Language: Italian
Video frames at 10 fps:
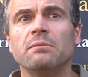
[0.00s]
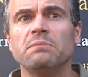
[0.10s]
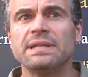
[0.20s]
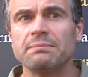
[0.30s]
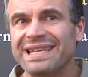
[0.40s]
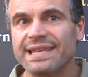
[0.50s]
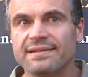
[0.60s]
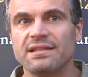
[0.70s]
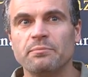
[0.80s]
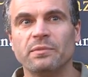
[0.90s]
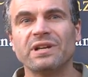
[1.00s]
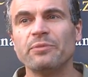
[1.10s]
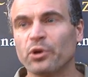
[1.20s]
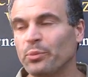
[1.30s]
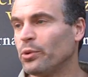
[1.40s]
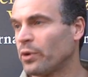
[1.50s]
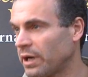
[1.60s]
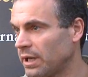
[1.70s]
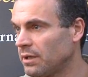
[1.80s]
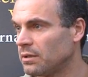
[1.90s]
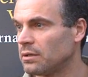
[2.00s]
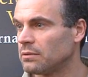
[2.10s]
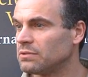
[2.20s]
mi, mi chiese di riproporre eh,